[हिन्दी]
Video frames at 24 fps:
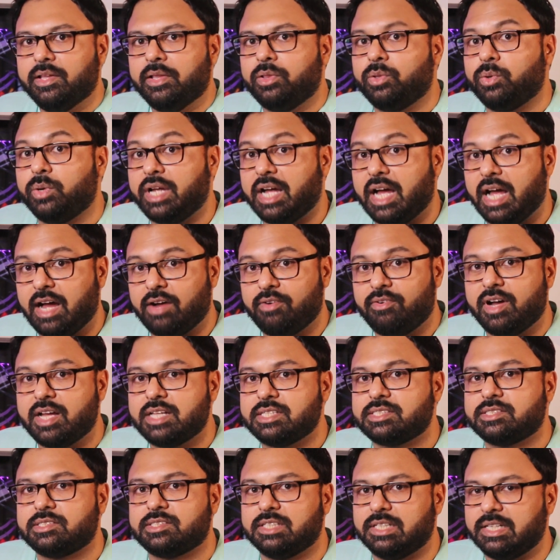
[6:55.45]
तो ये
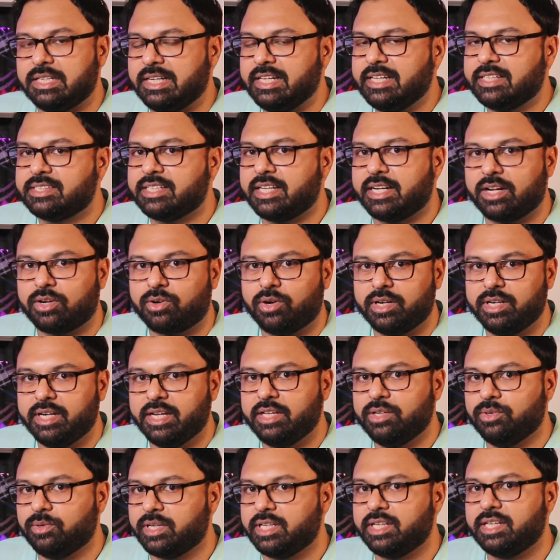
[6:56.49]
आवाज़ ठीक से रिकॉर्ड
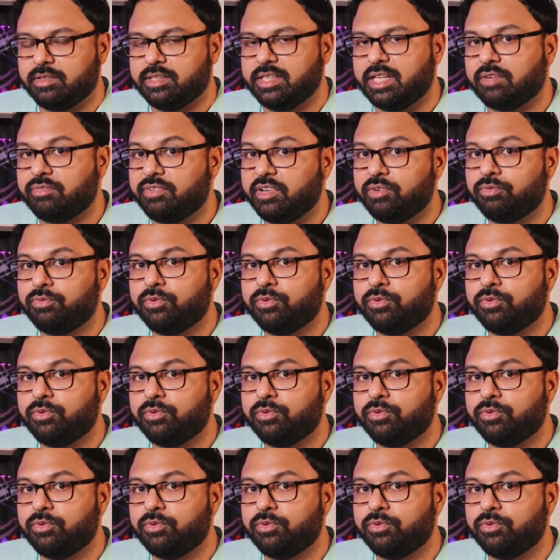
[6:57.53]
नहीं होगी या फिर